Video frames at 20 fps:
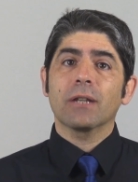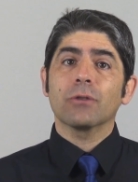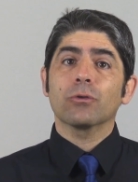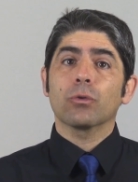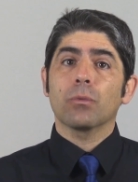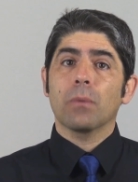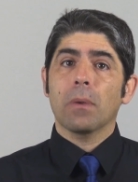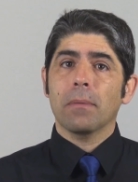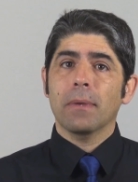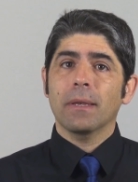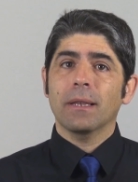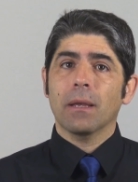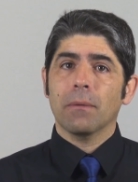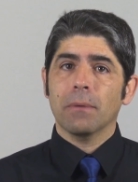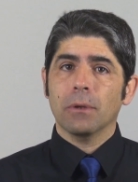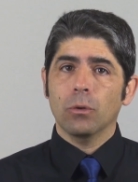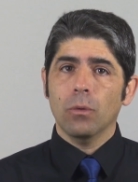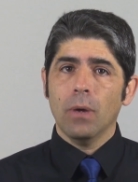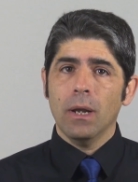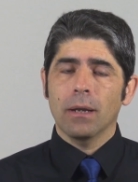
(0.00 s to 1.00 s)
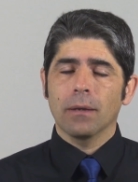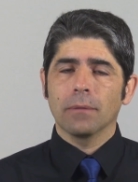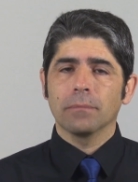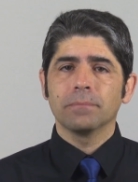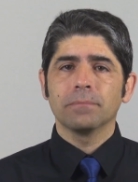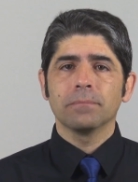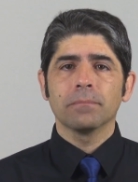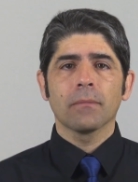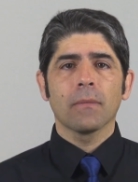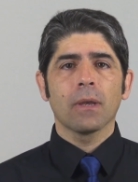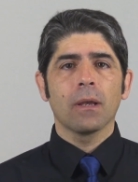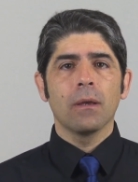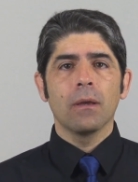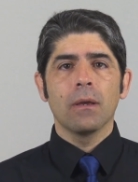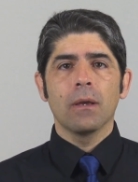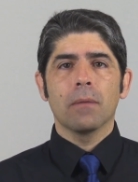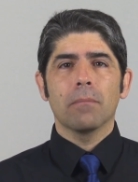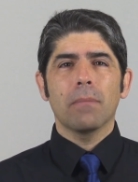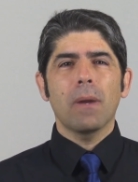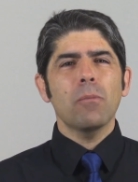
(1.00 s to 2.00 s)
en su vivienda habitual.
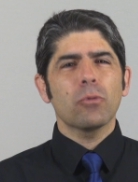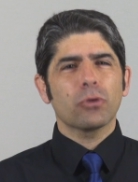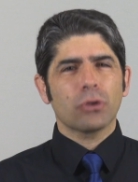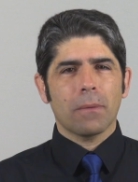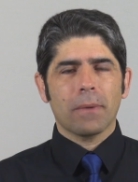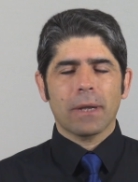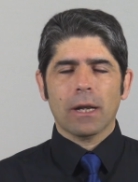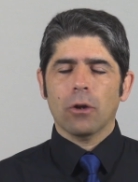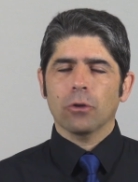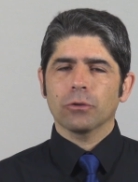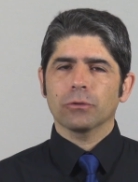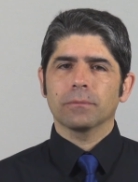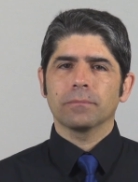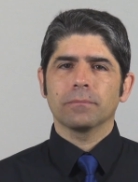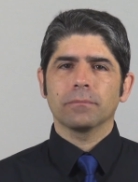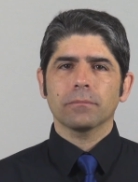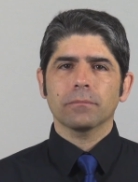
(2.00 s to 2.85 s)
Vamos a verlos.